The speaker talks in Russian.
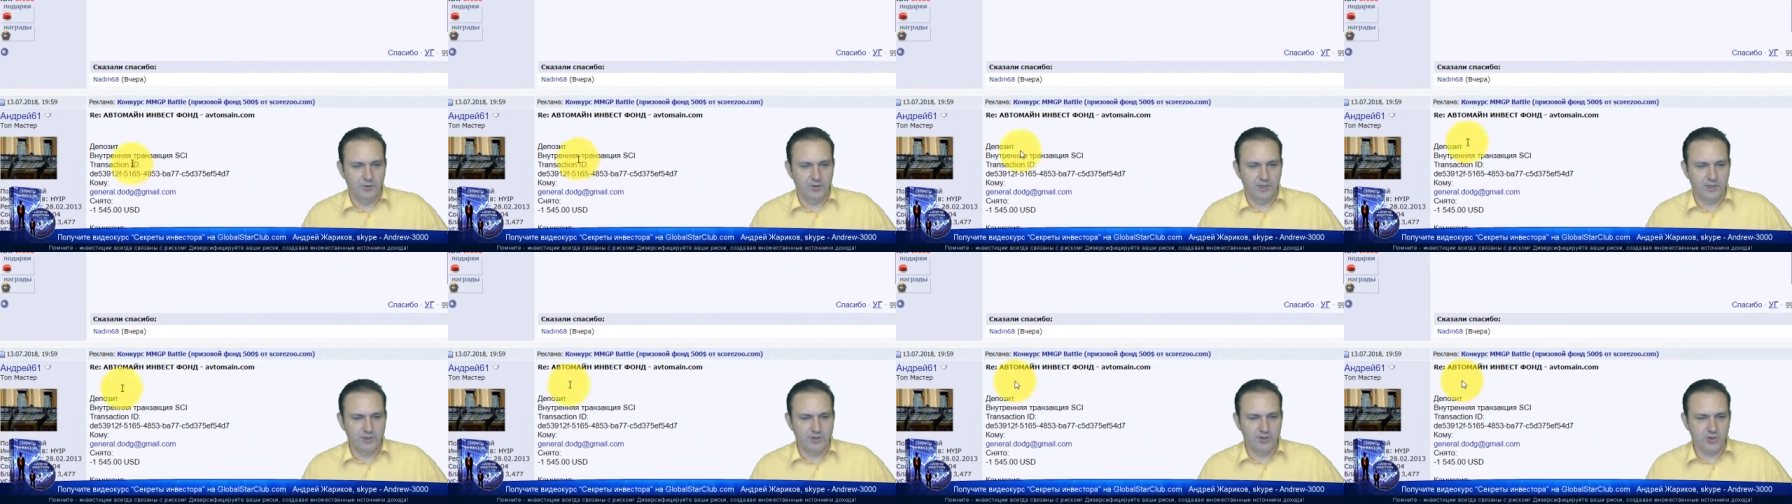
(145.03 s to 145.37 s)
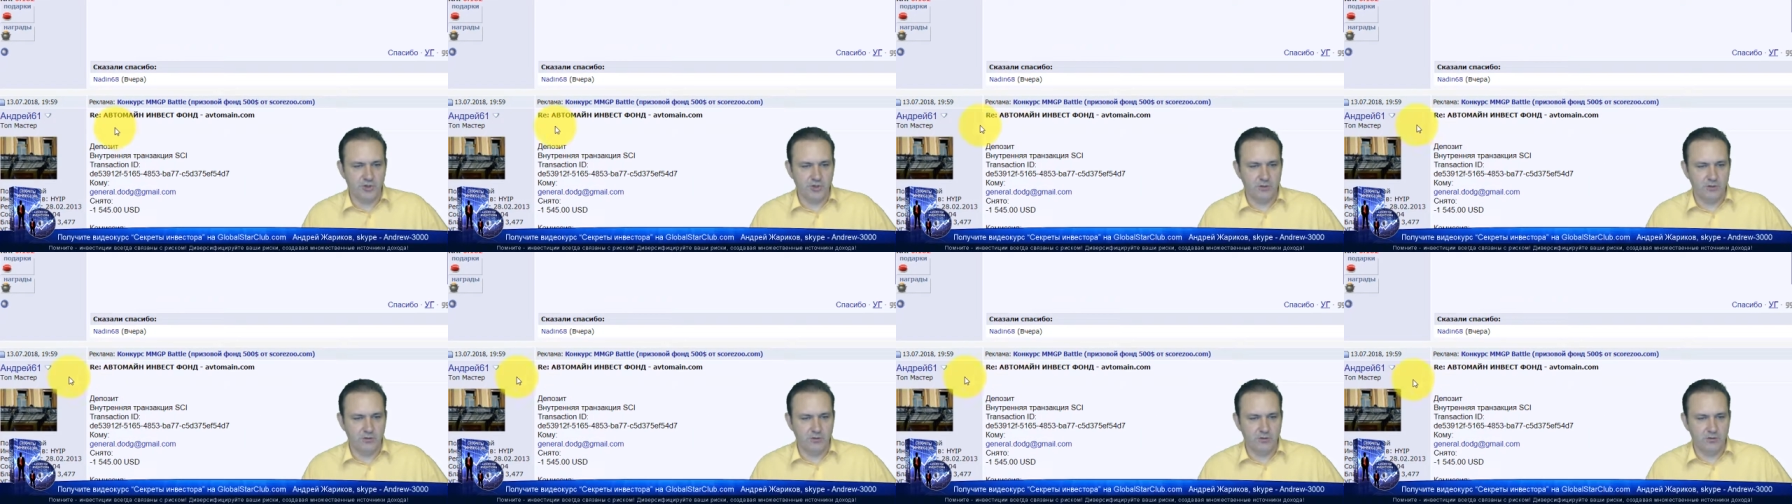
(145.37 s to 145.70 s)
Вот
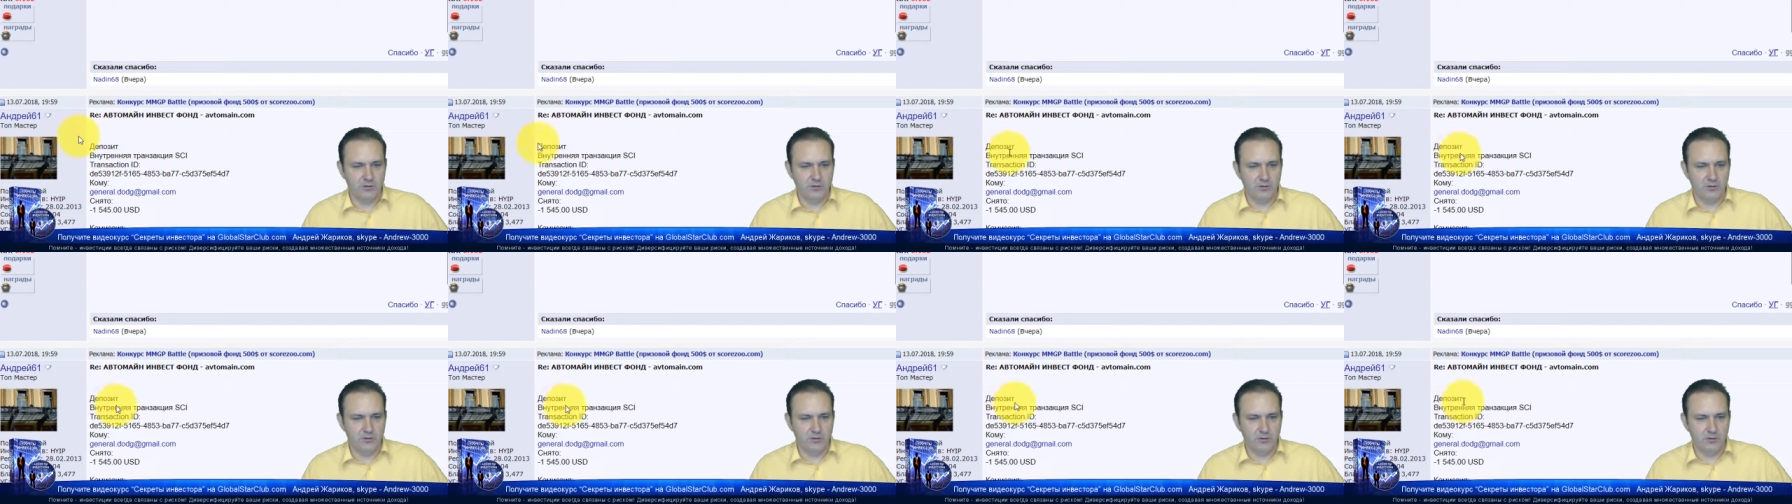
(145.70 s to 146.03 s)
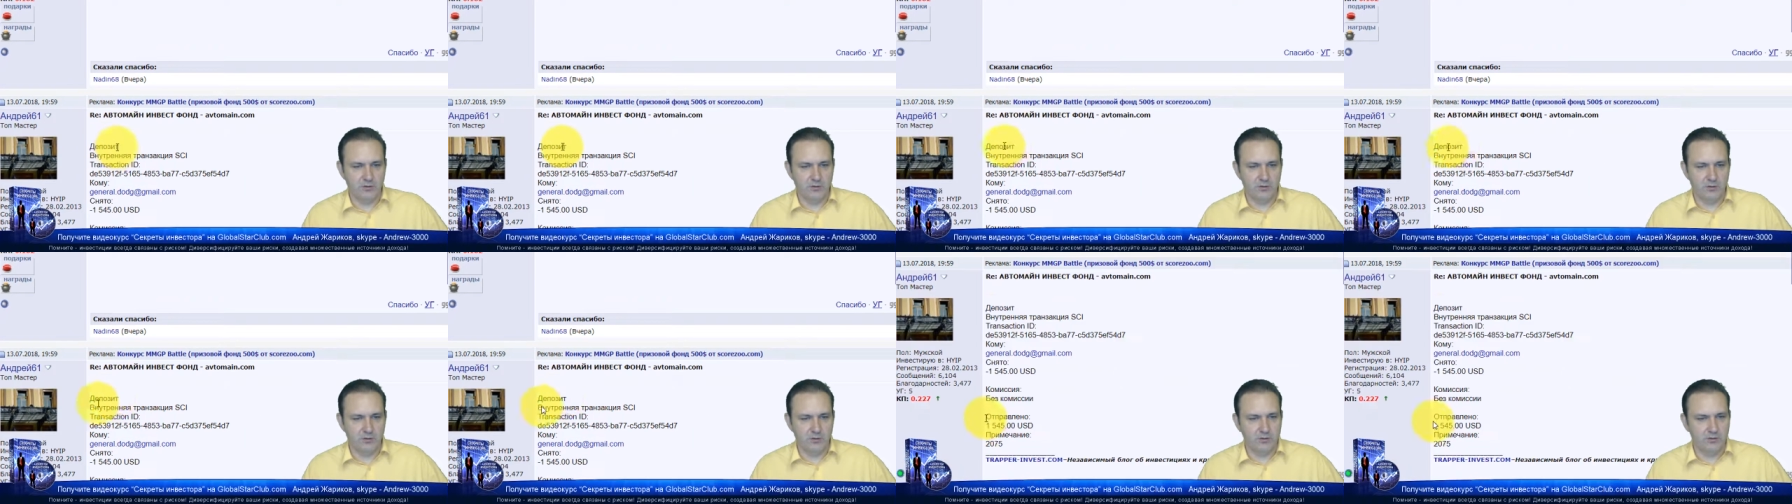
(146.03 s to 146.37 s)
даже,
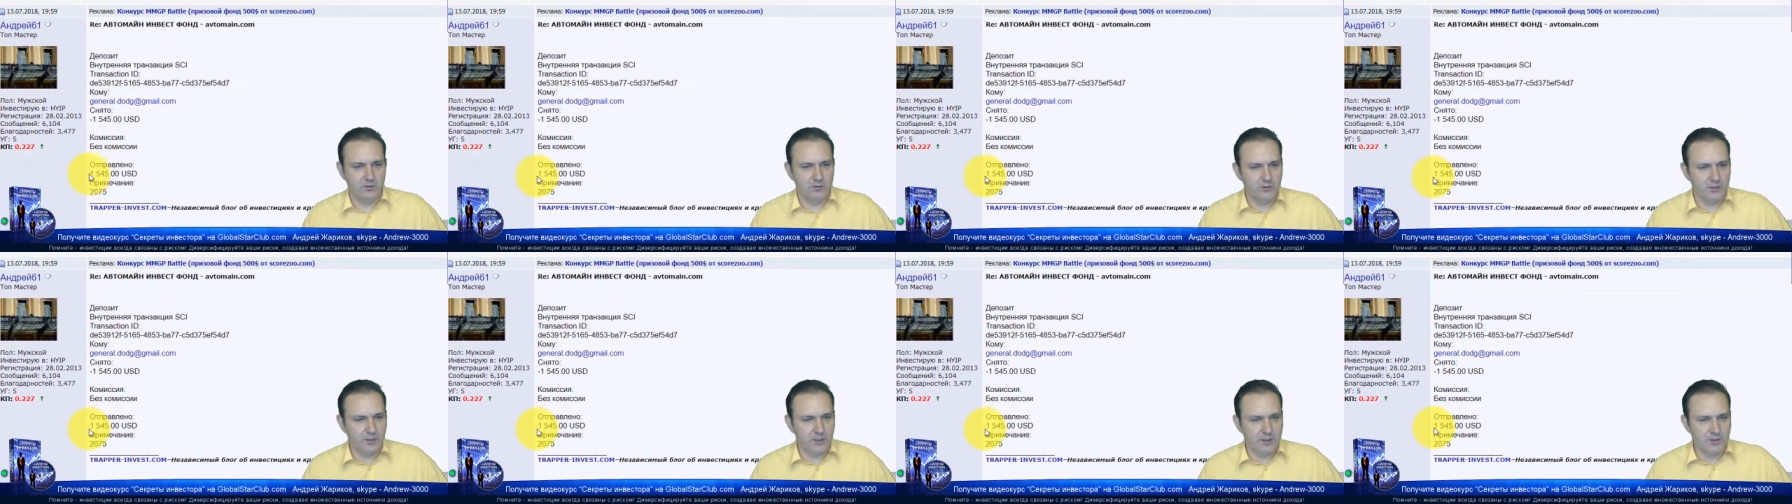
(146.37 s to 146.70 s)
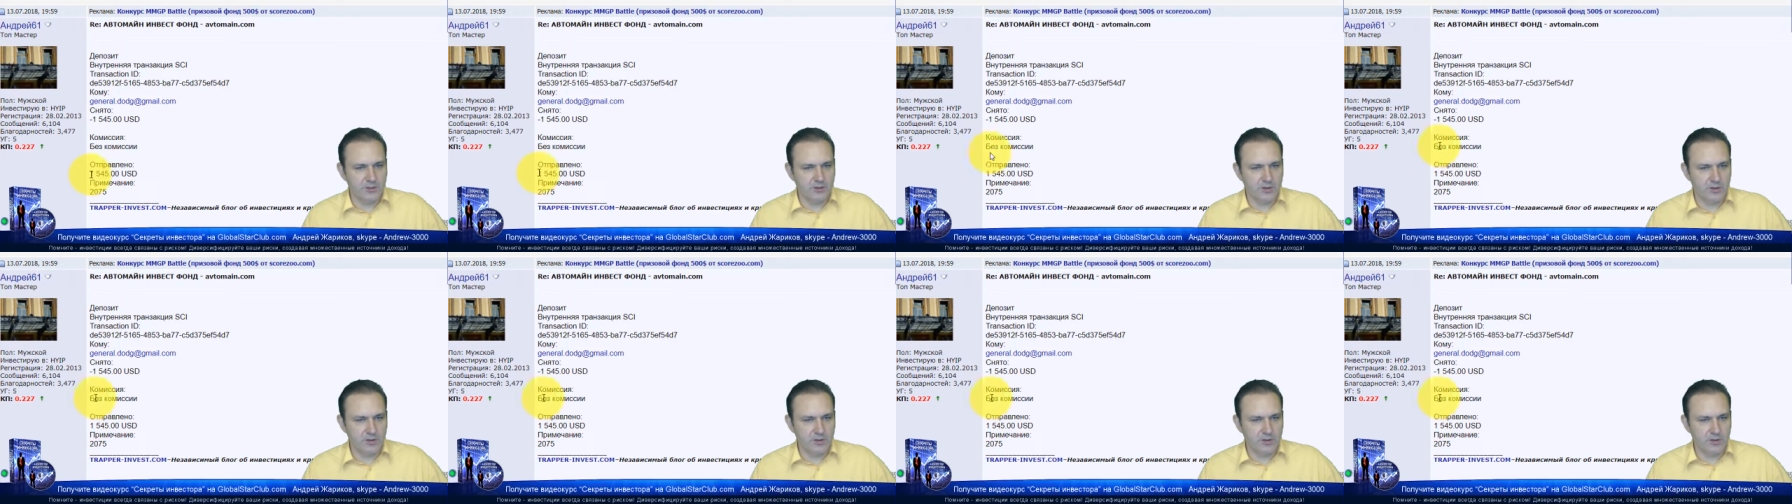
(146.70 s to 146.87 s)
а,